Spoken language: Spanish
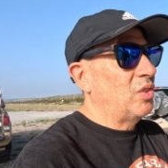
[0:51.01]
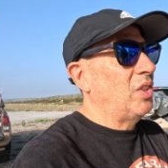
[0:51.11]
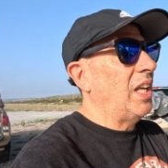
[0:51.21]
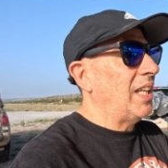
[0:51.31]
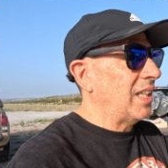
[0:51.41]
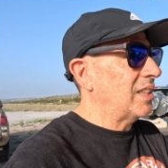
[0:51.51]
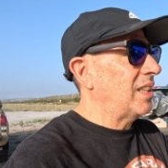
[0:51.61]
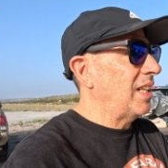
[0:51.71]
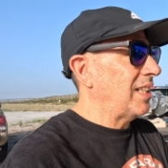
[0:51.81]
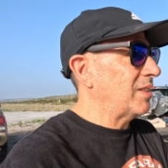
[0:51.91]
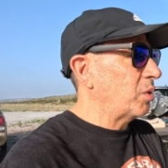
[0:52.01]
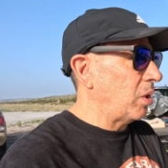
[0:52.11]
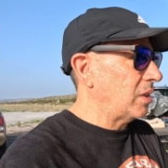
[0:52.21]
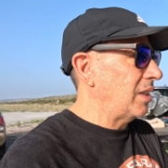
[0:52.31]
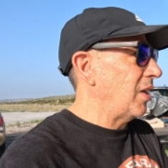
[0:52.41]
tiene que tener
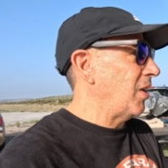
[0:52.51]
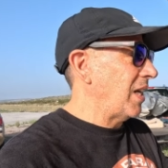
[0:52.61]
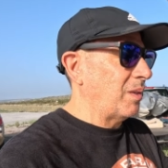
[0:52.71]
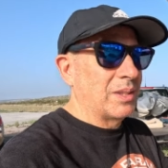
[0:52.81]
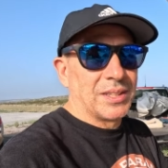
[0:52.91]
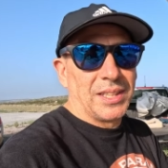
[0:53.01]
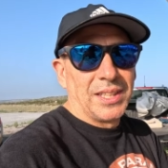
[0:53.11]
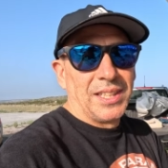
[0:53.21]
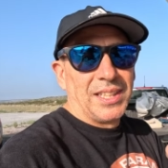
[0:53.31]
resorte. No, claro que sí.